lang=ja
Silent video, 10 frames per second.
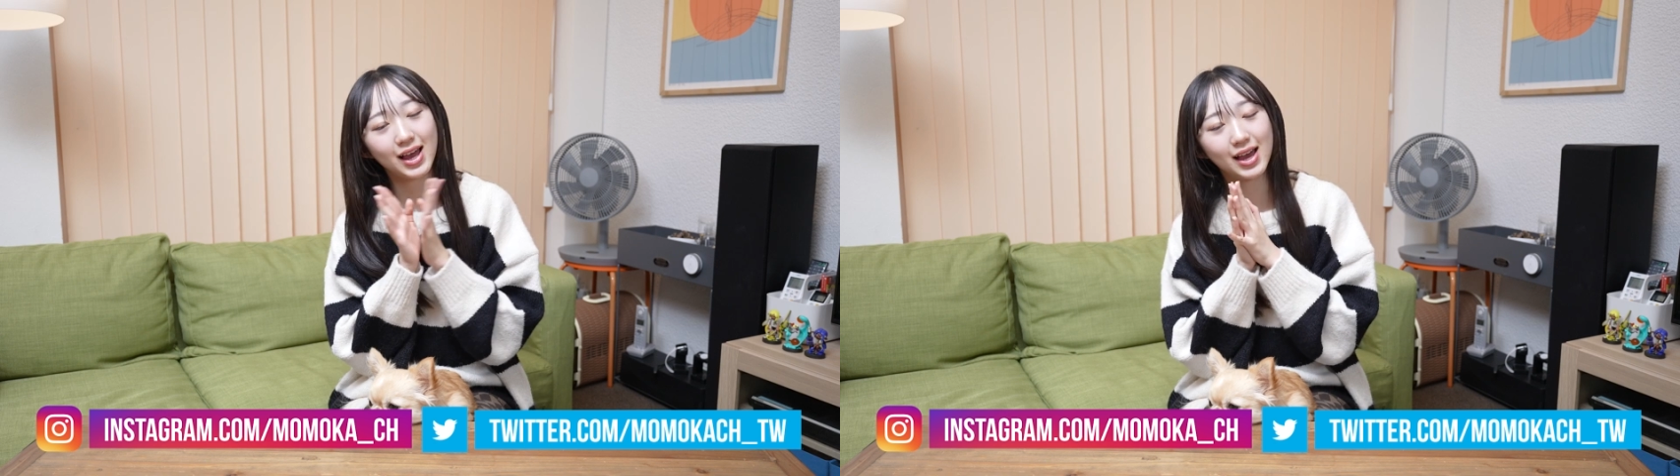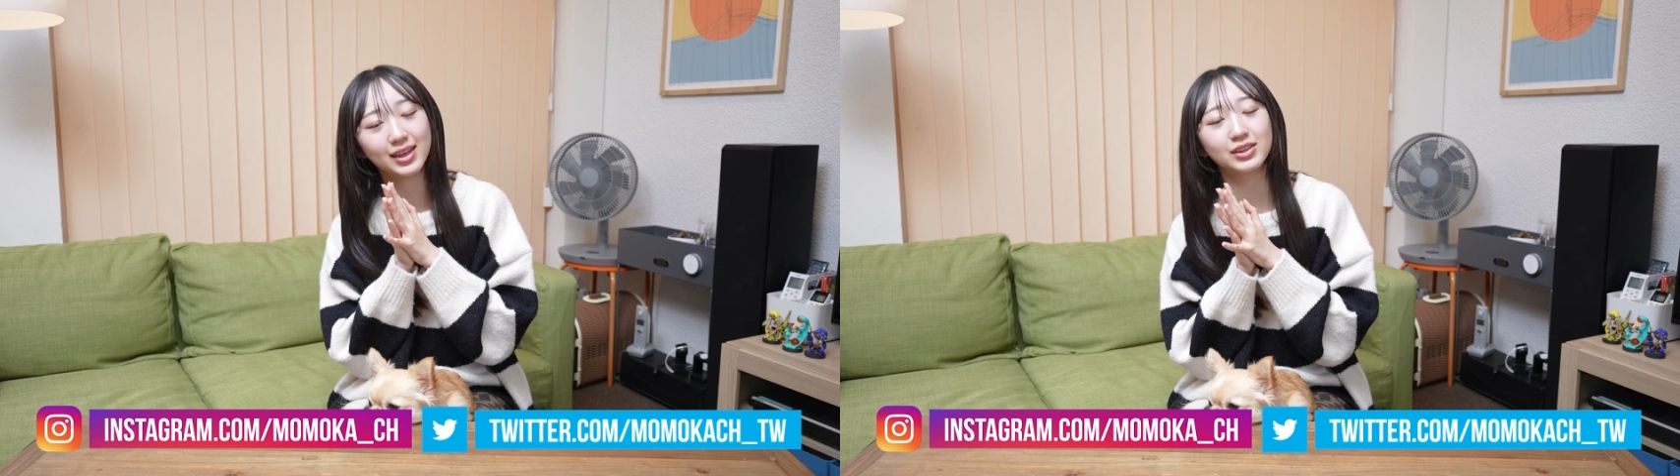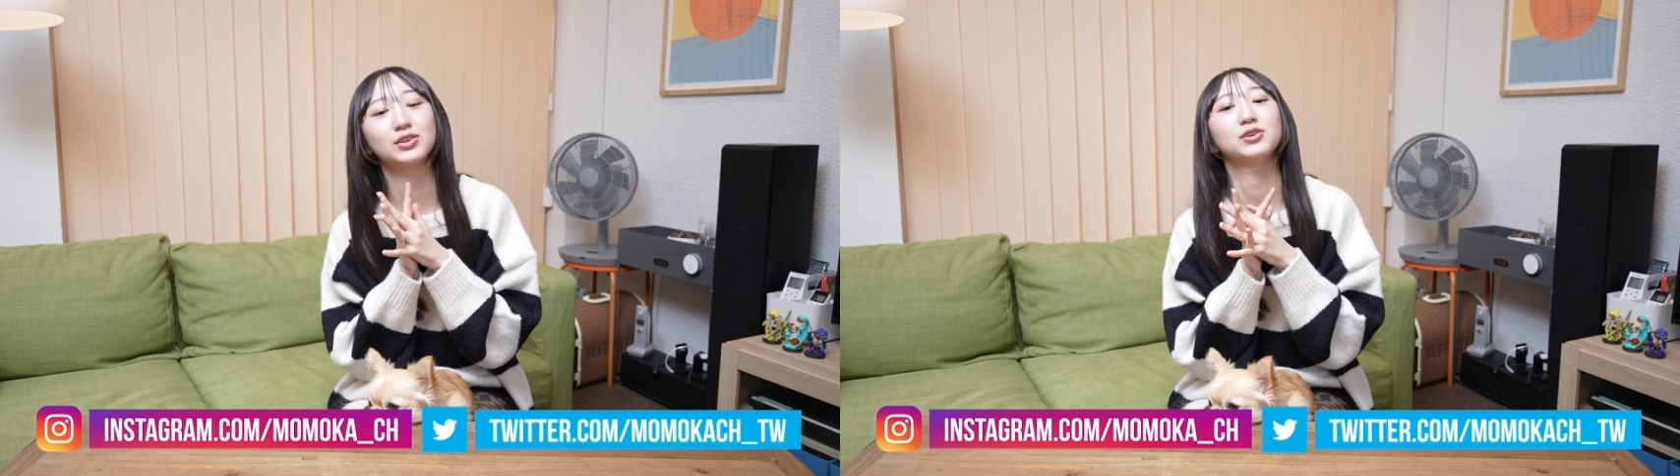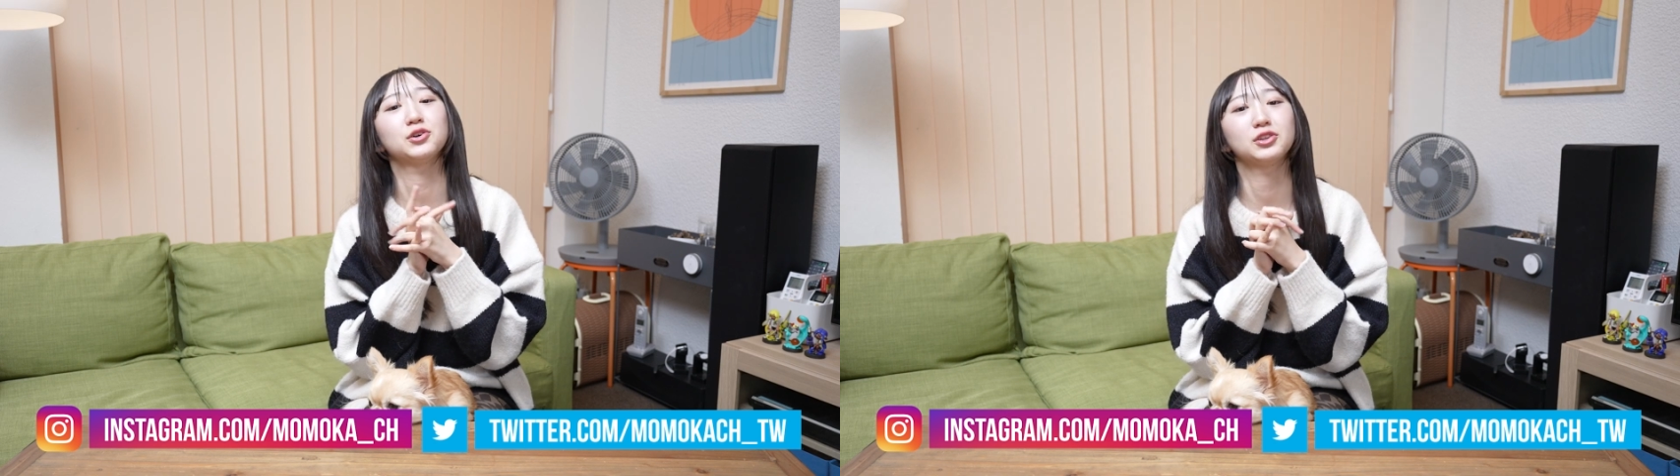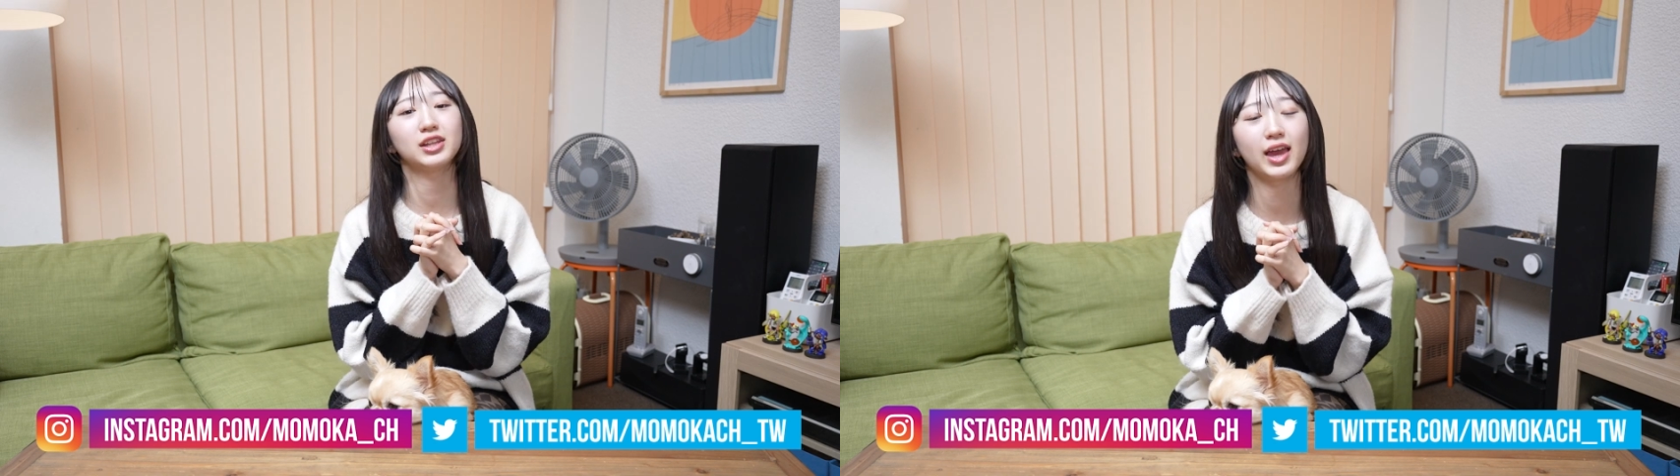はいという
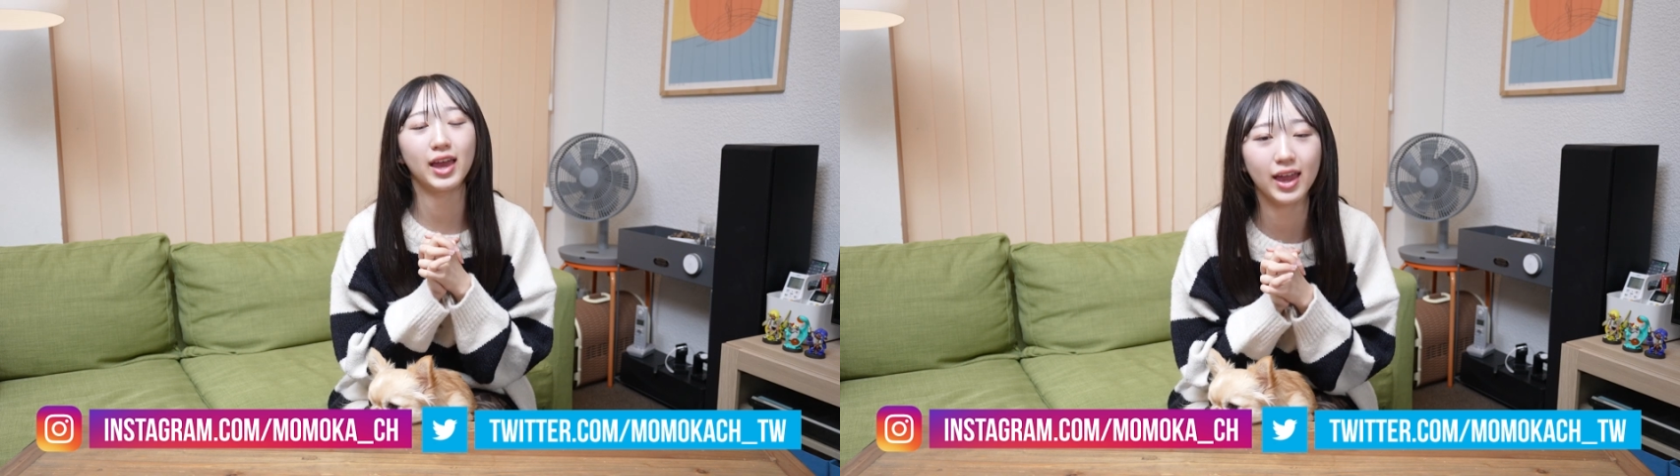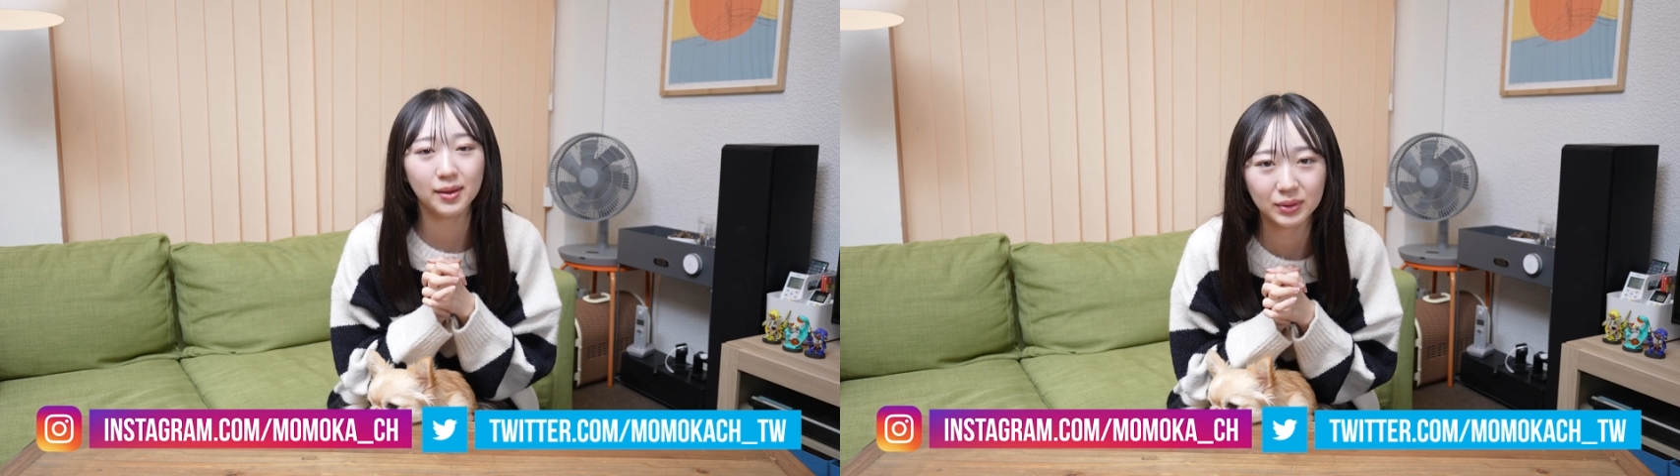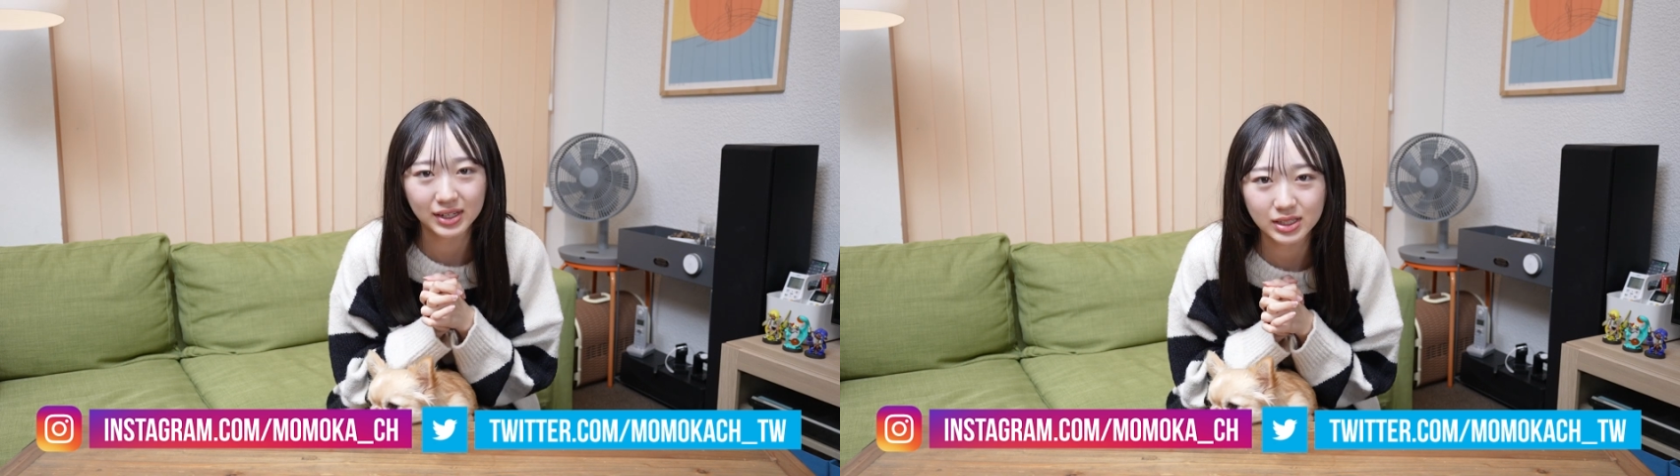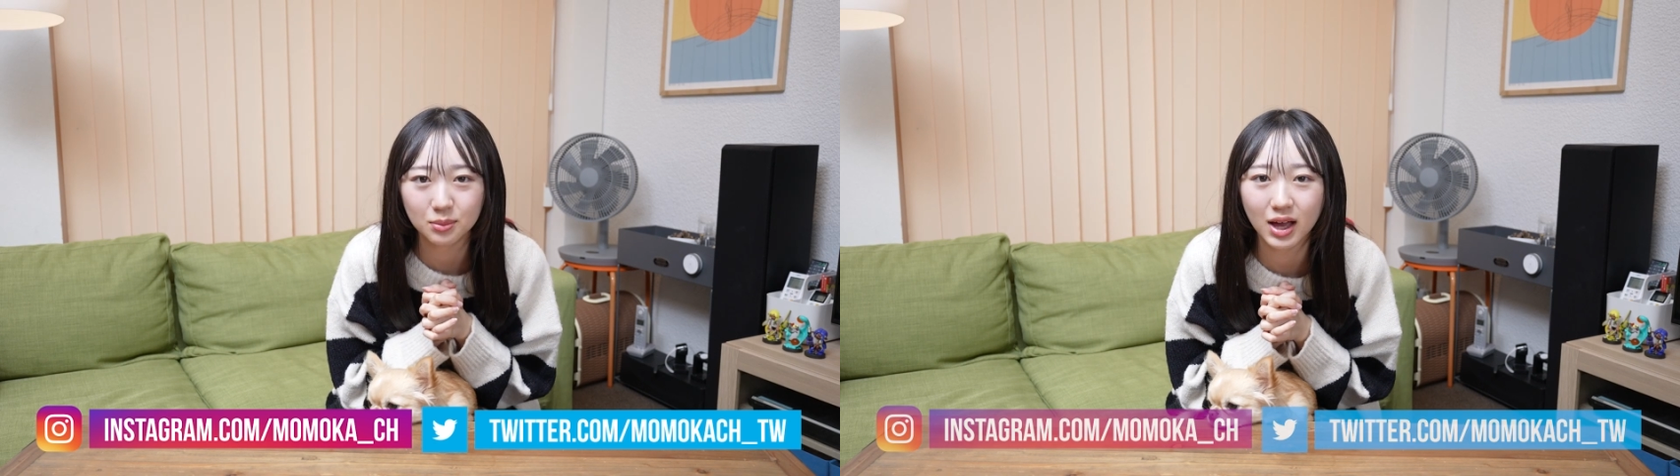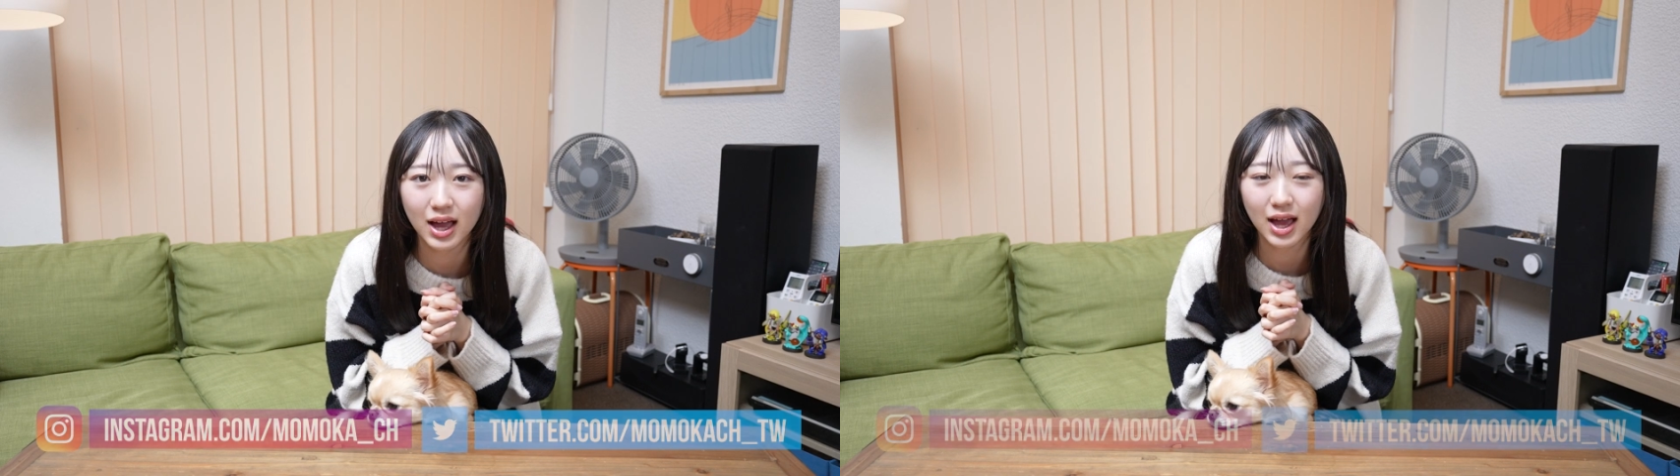ことで皆
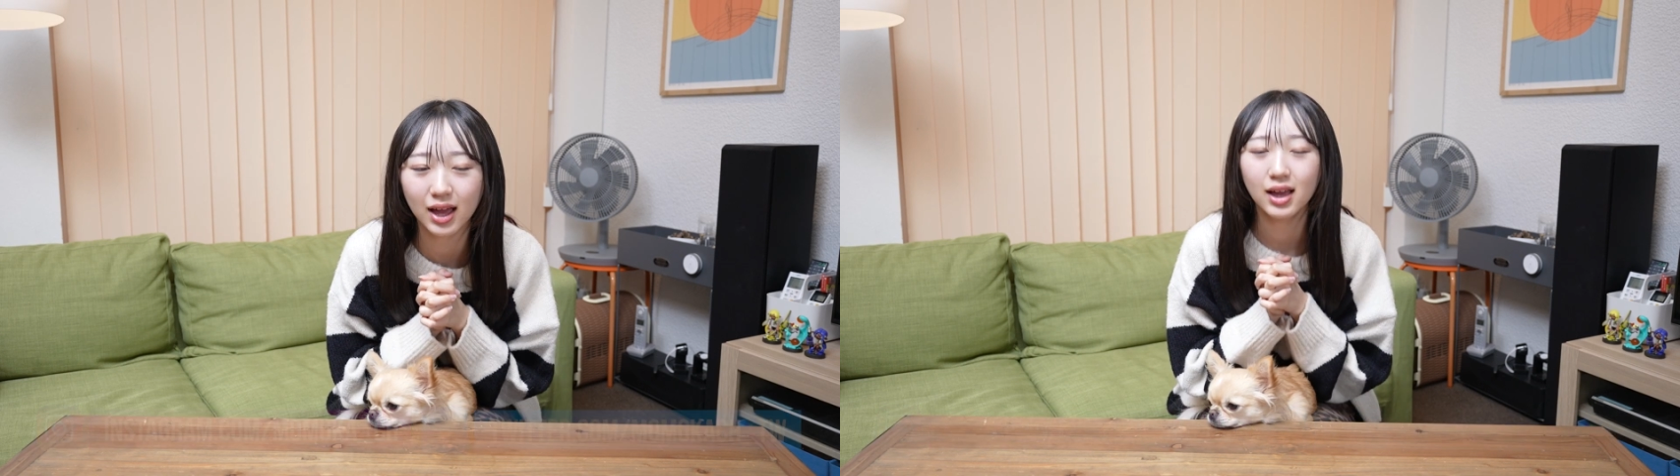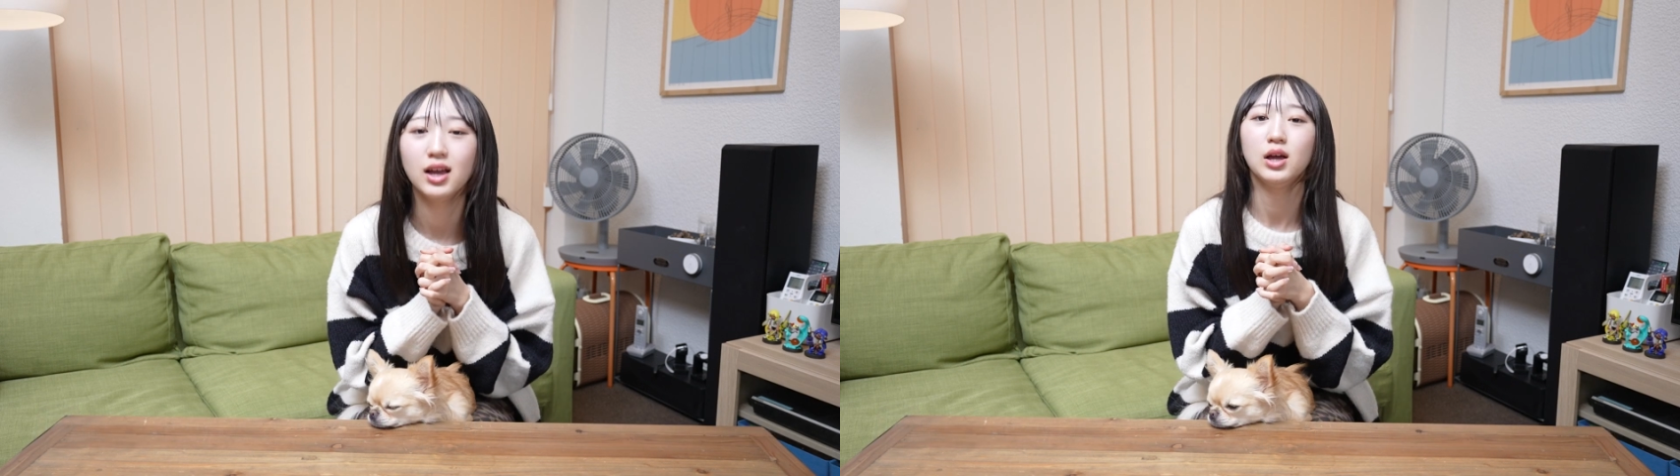様